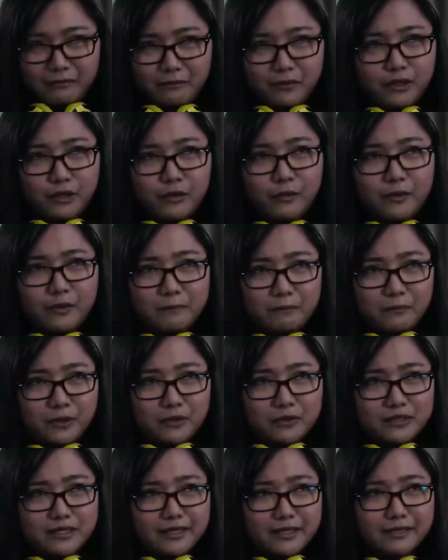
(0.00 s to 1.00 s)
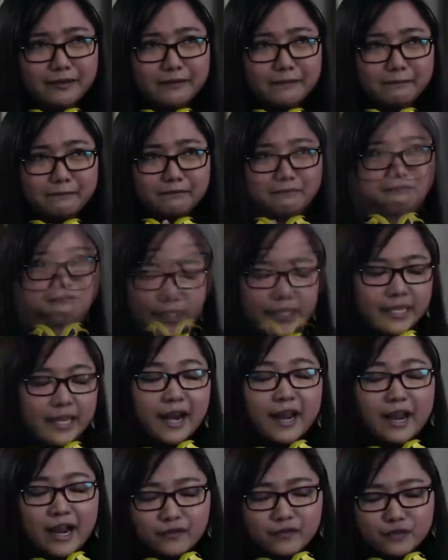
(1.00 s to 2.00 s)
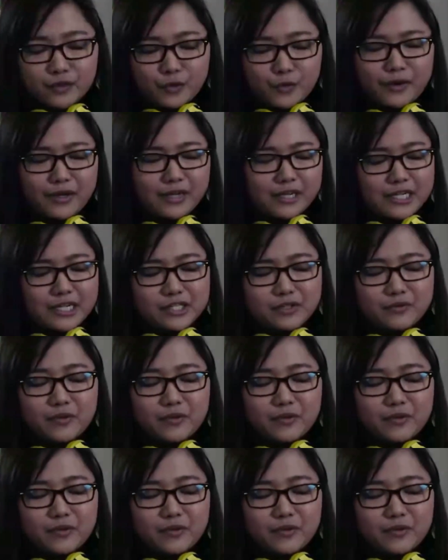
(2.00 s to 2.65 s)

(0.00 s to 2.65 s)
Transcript: 口可以不会不那么令人印象深